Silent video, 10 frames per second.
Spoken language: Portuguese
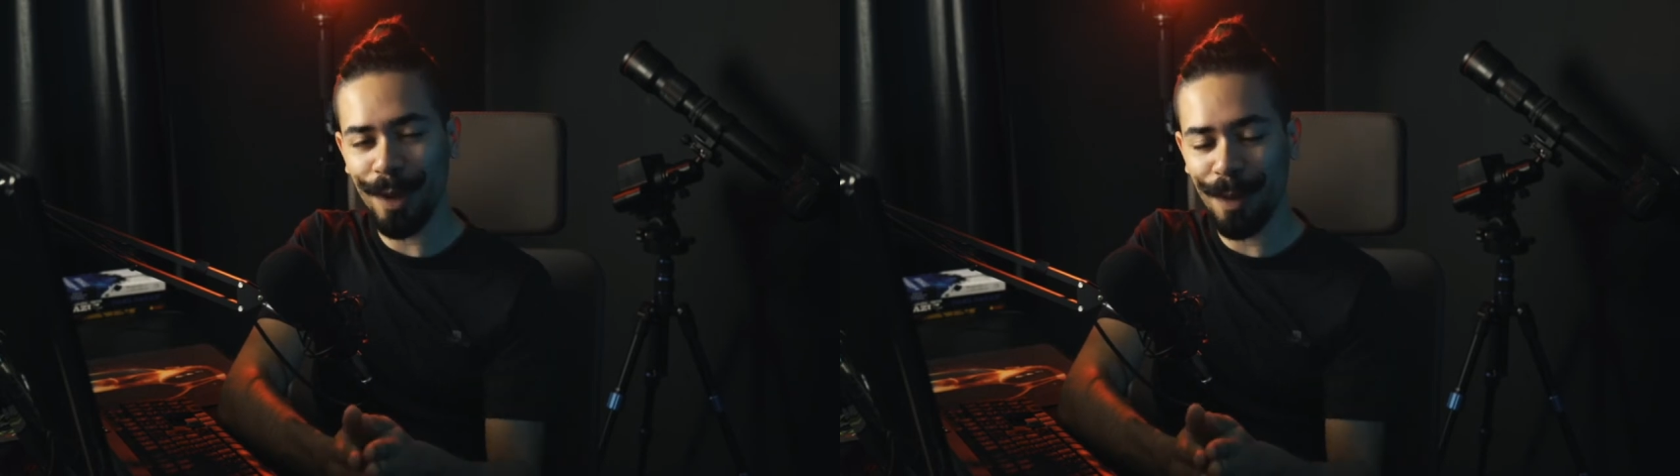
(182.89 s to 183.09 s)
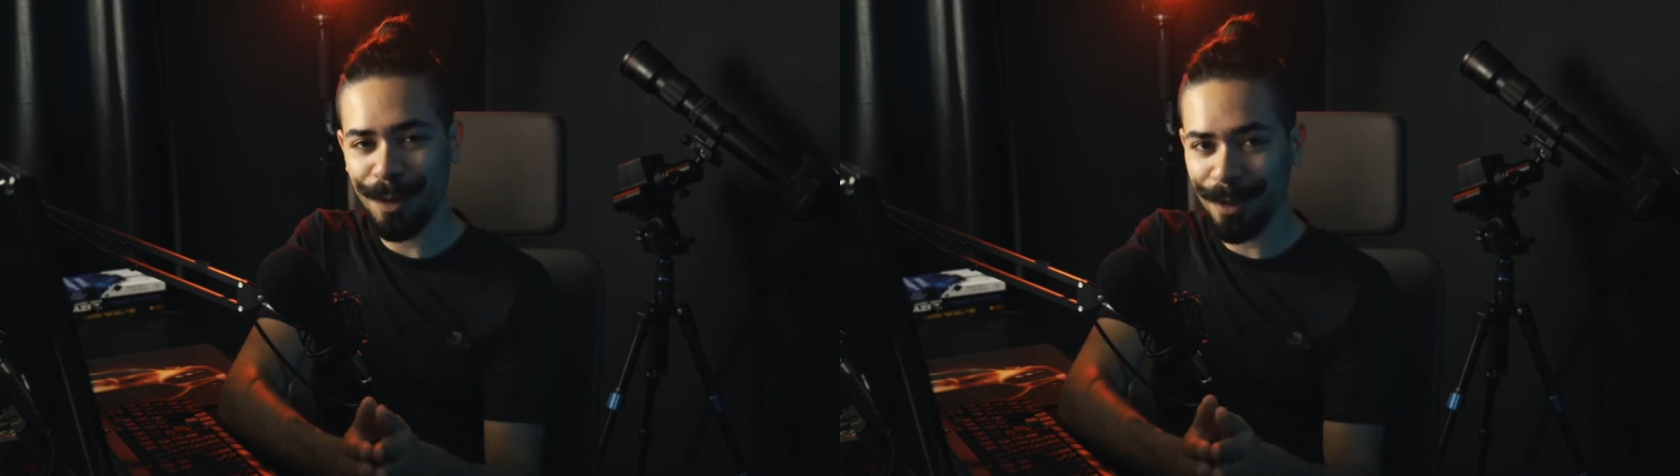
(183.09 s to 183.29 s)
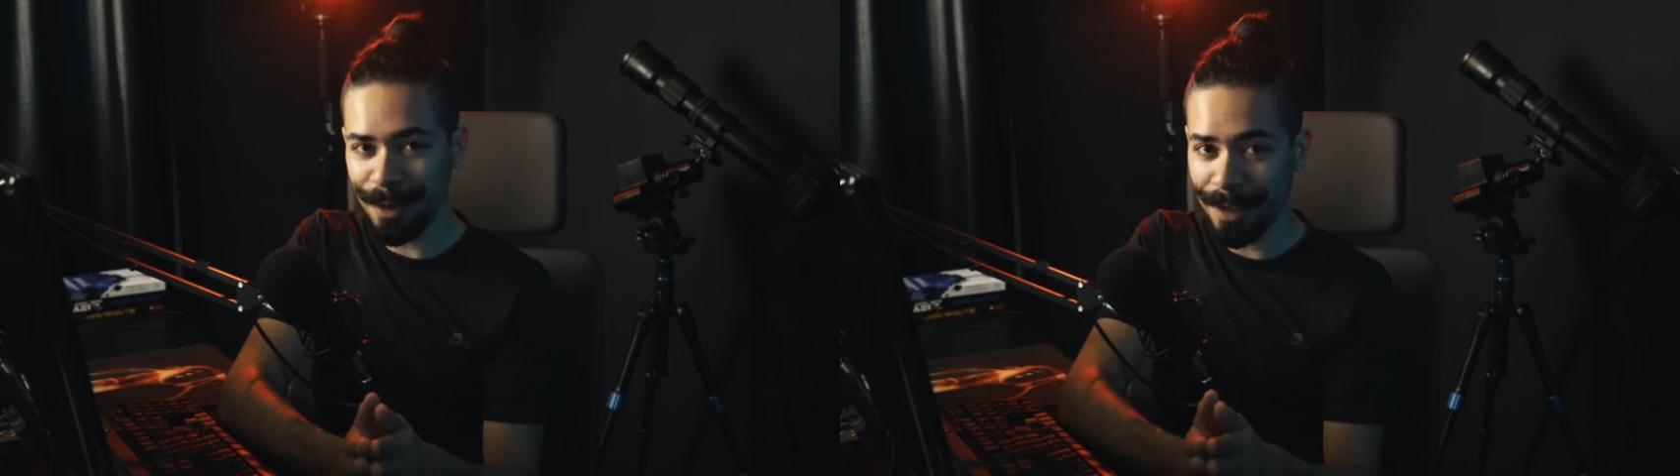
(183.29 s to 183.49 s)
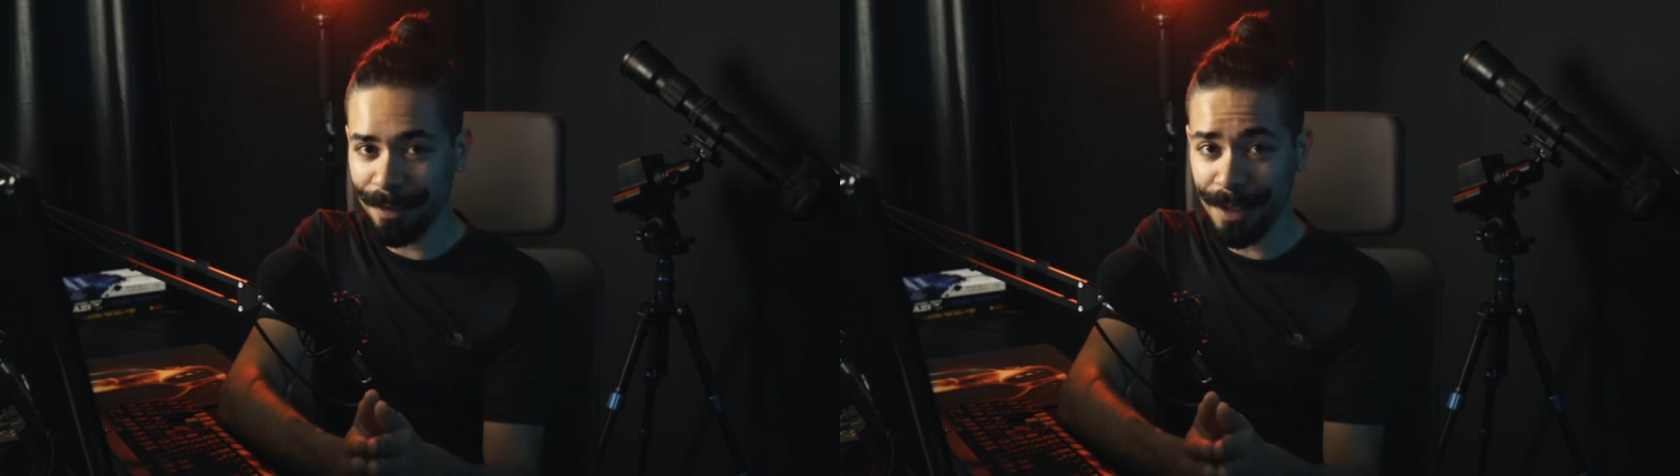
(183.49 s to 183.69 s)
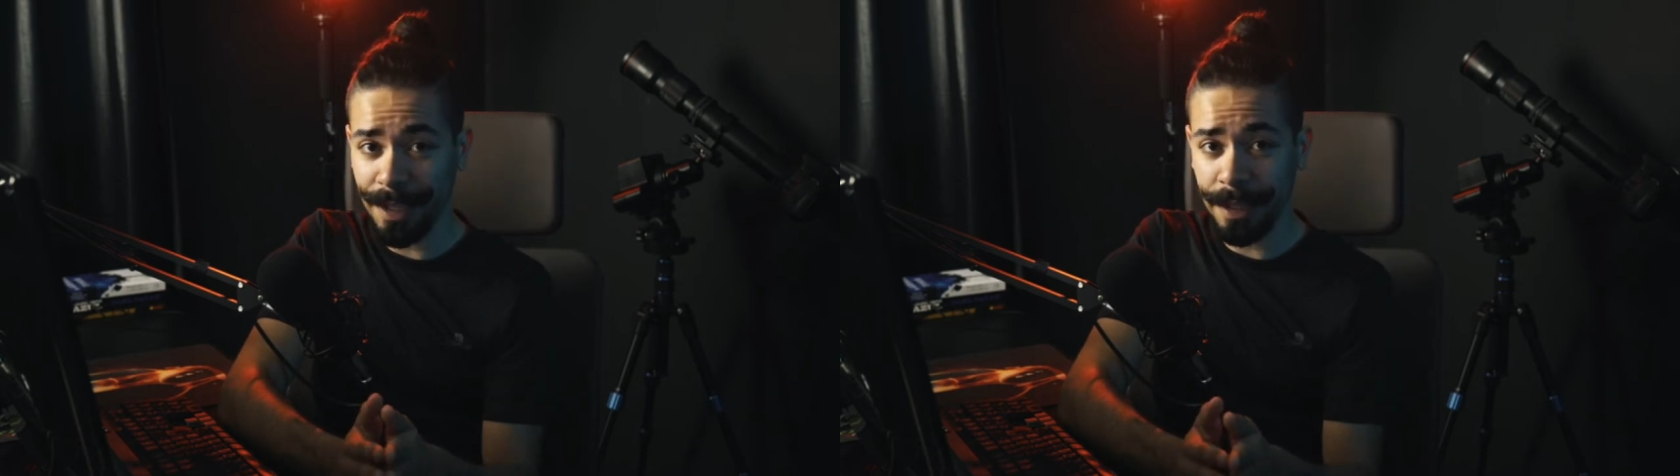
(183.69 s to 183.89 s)
tópicos que eu
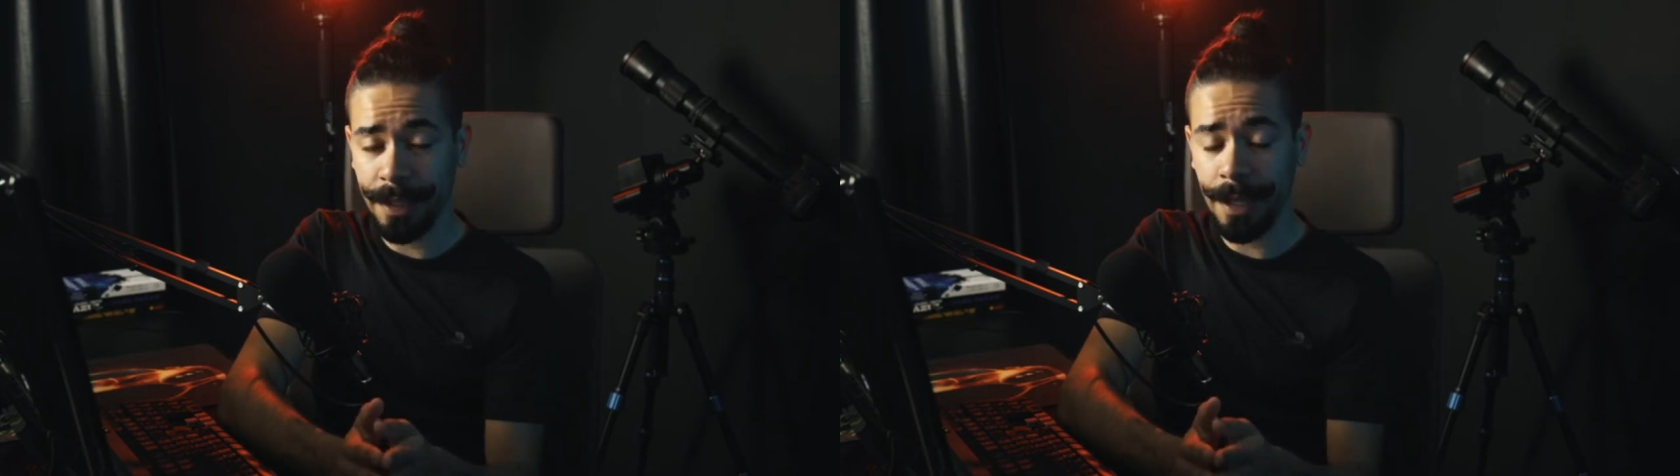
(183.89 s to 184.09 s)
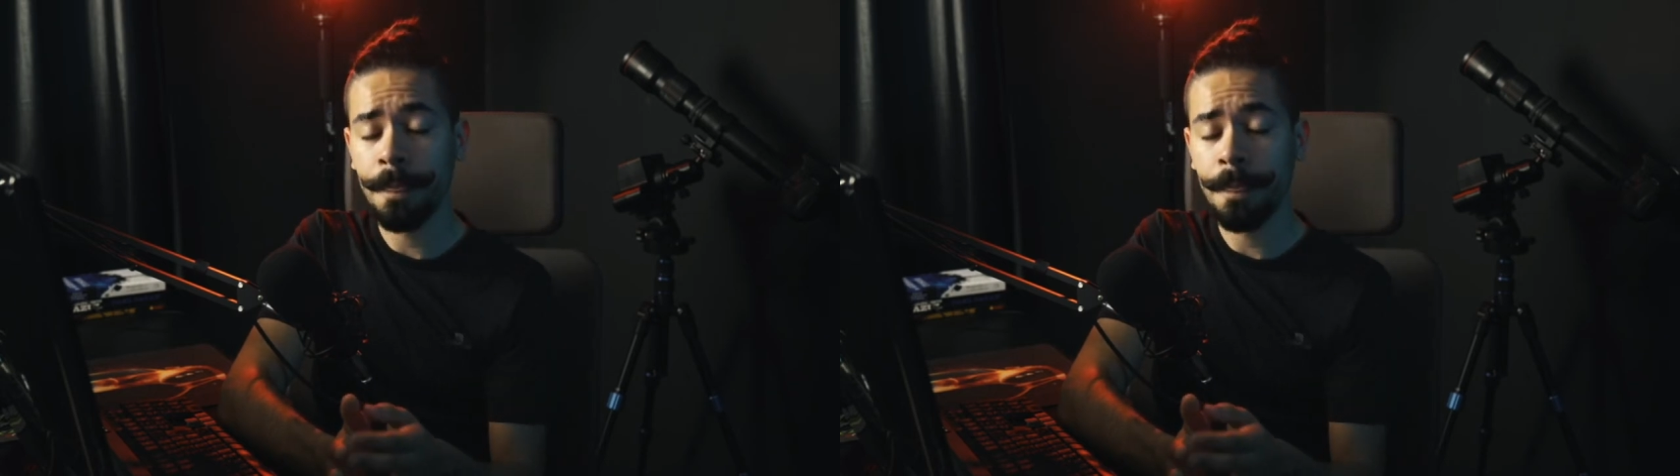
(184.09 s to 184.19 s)
levantei, tá?